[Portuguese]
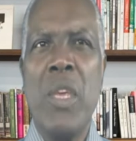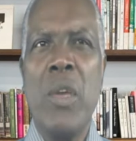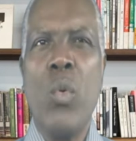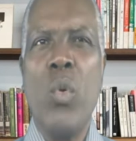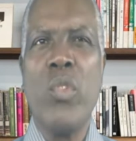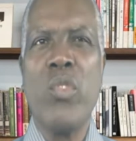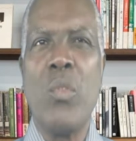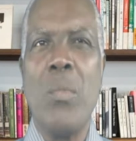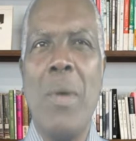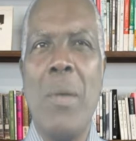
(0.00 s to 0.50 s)

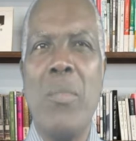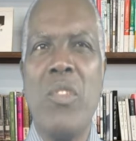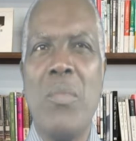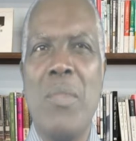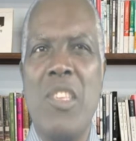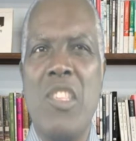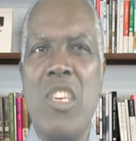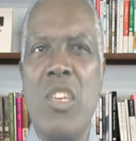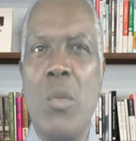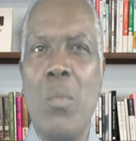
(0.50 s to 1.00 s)
Costumamos
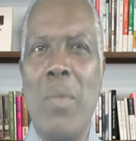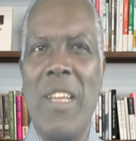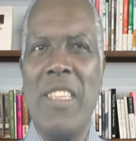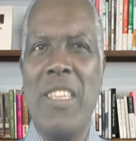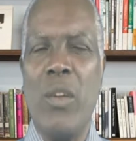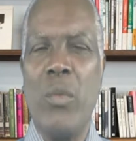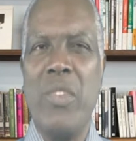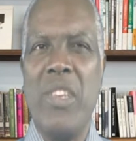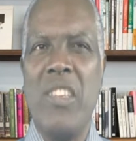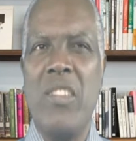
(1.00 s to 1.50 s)
medir o
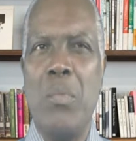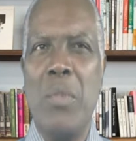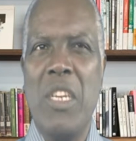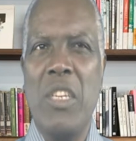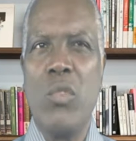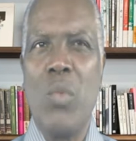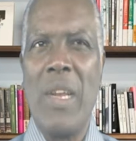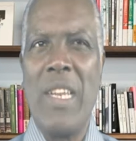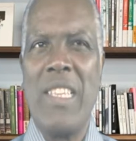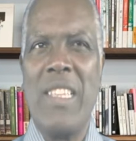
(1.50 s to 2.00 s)
padrão de
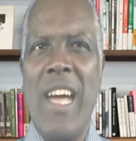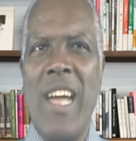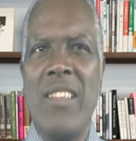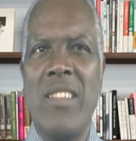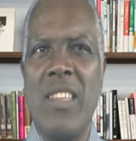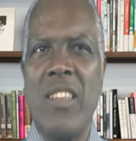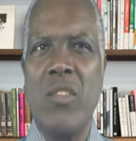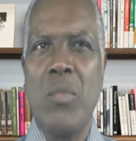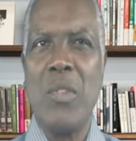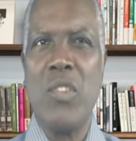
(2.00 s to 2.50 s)

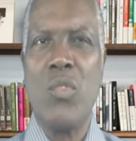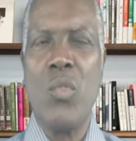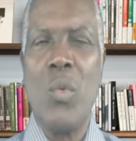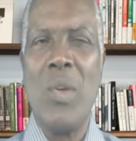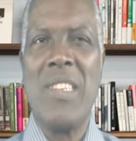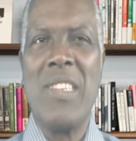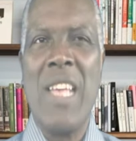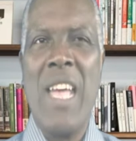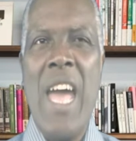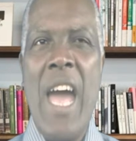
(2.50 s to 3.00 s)
espiritualidade das
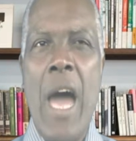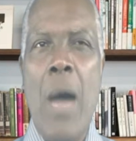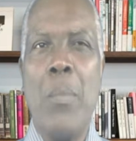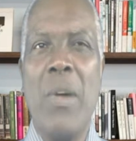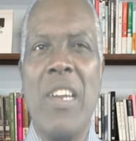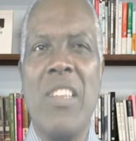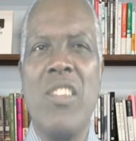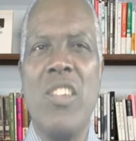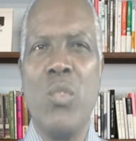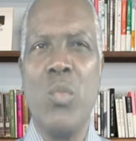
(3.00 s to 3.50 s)
pessoas a
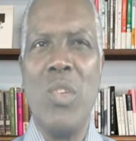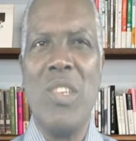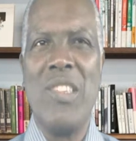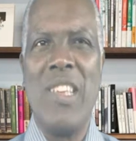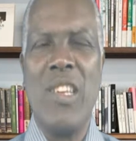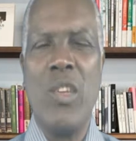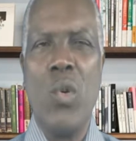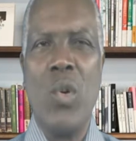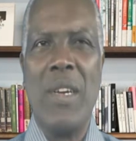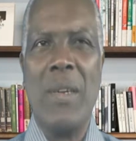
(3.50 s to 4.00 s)
partir do
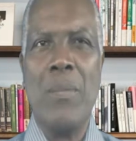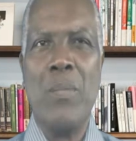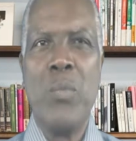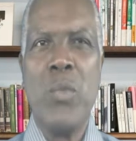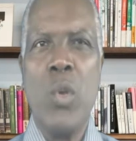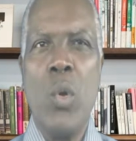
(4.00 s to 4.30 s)
exterior.